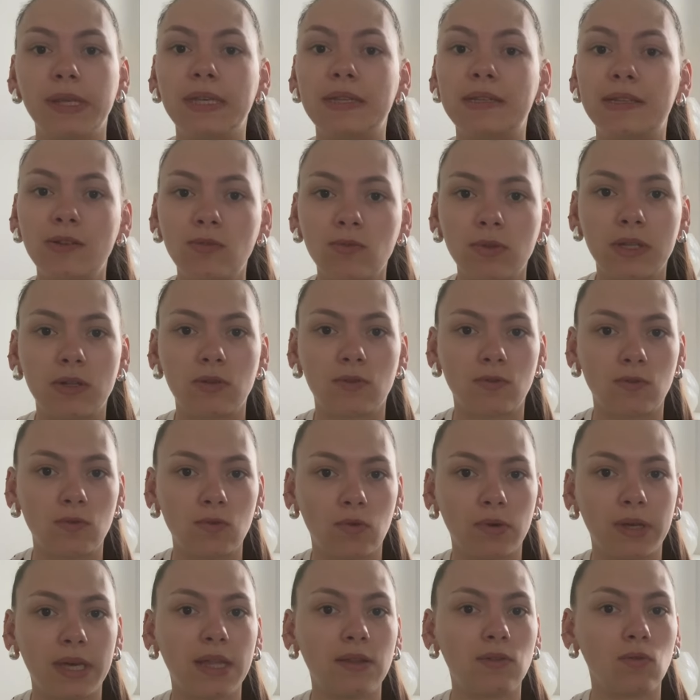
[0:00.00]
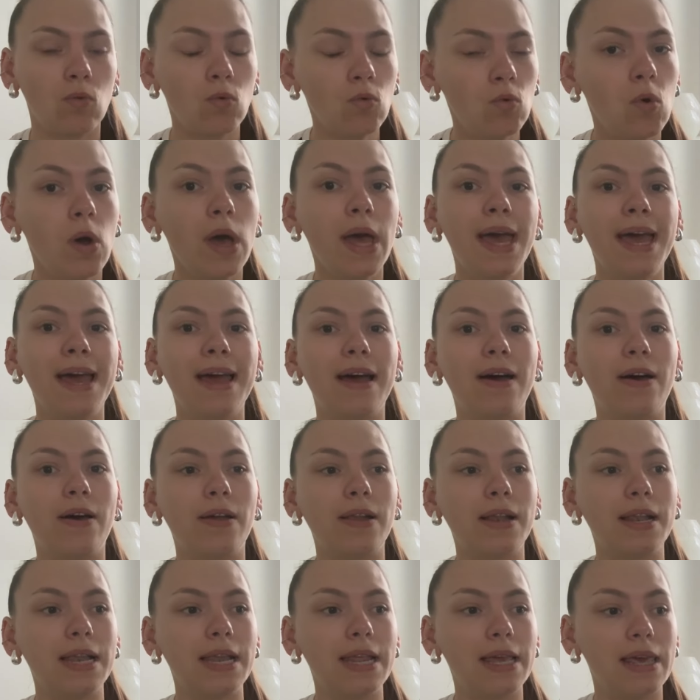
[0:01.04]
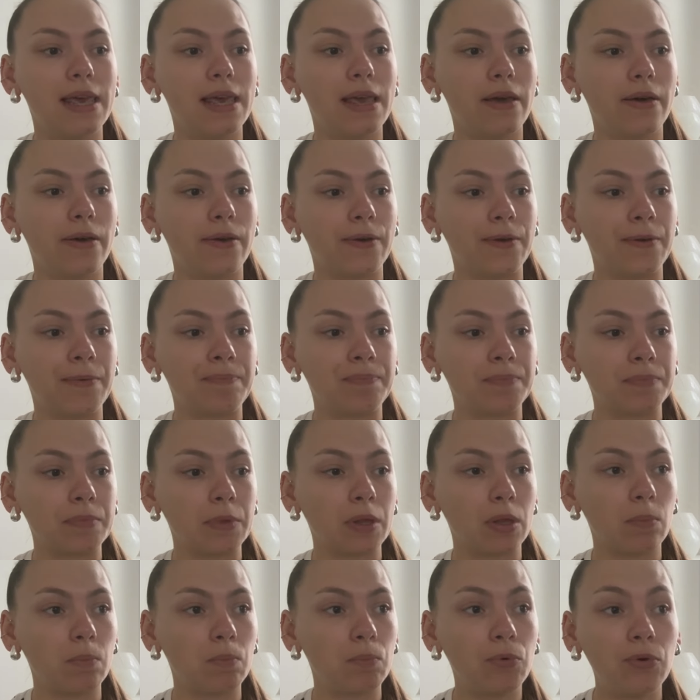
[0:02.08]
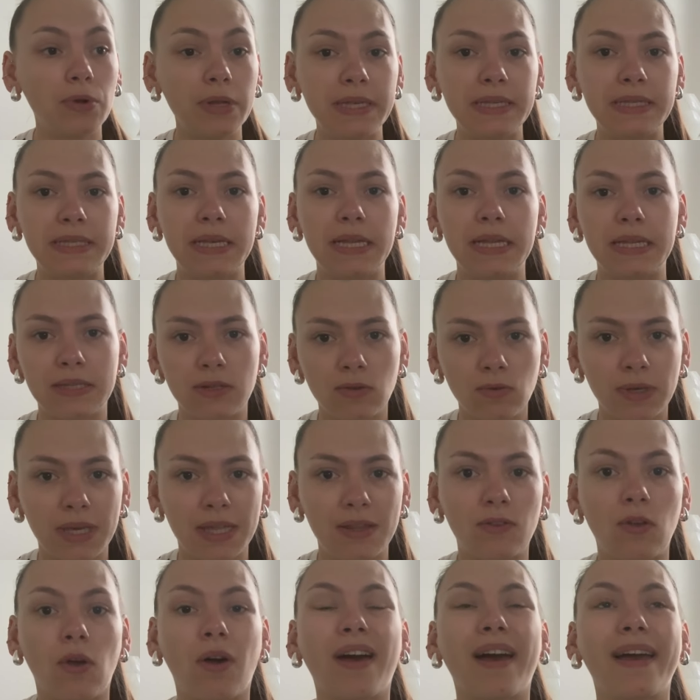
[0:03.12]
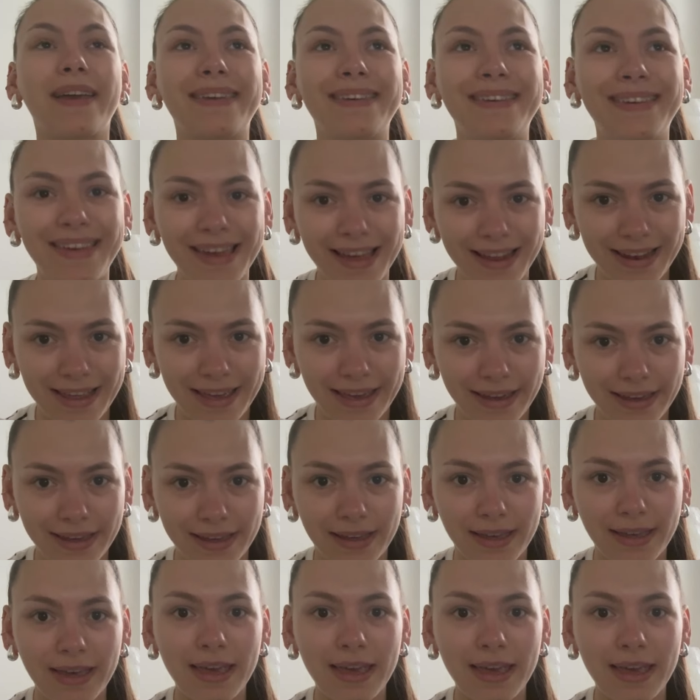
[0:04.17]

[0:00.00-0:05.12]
Ici, on est dans une enquête où les policiers, les enquêteurs galèrent.